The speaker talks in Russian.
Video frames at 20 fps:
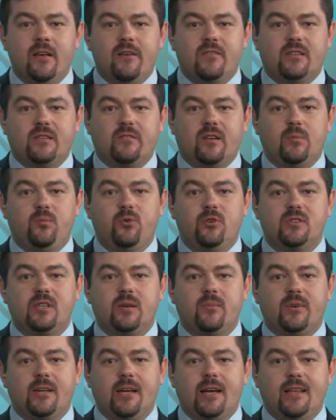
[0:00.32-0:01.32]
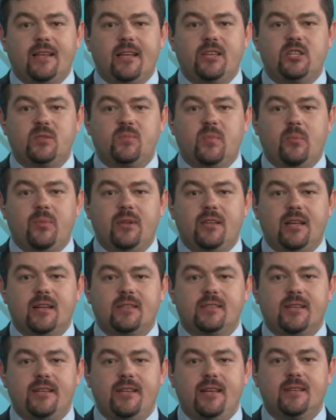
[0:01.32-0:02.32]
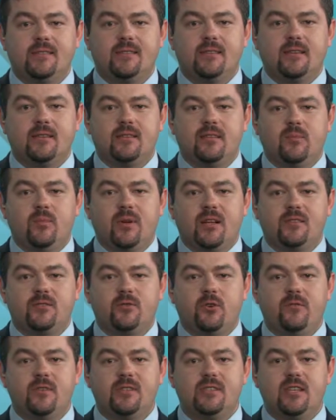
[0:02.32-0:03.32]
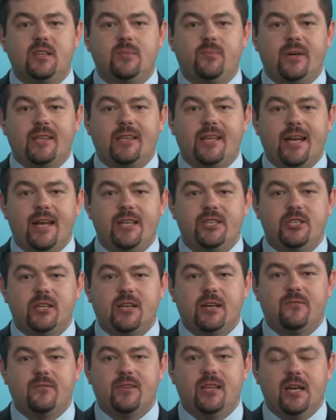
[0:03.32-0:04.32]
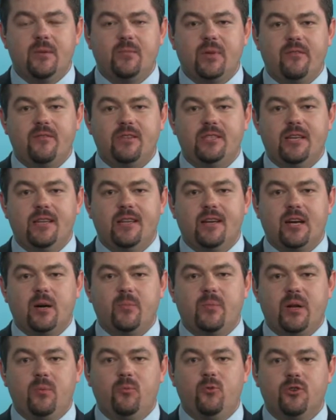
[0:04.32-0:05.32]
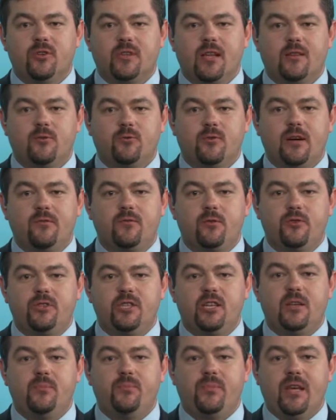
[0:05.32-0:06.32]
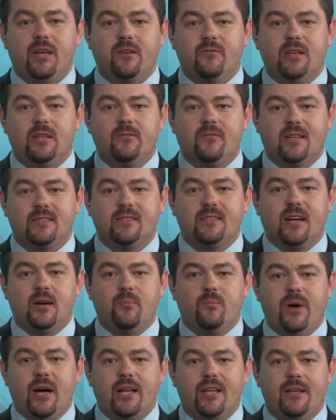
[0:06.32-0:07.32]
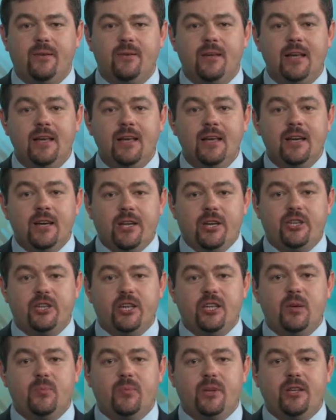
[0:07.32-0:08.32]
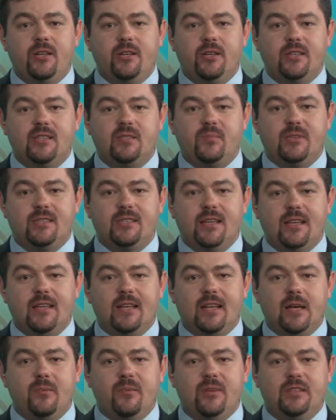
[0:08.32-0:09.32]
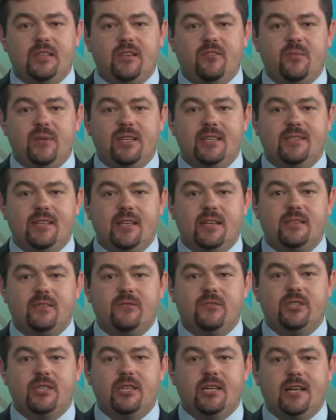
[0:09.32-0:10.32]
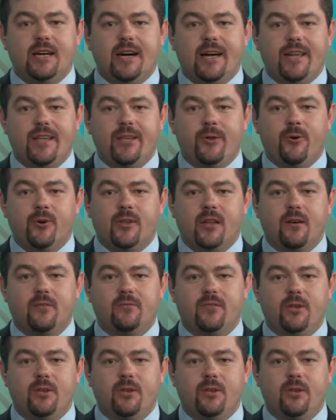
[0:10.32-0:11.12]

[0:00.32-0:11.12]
В Ставропольском крае начал пополняться реестр добросовестных подрядчиков для проведения капремонта. Туда включили первые 20 компаний. Решение приняли на специальной комиссии в Министерстве ЖКХ региона.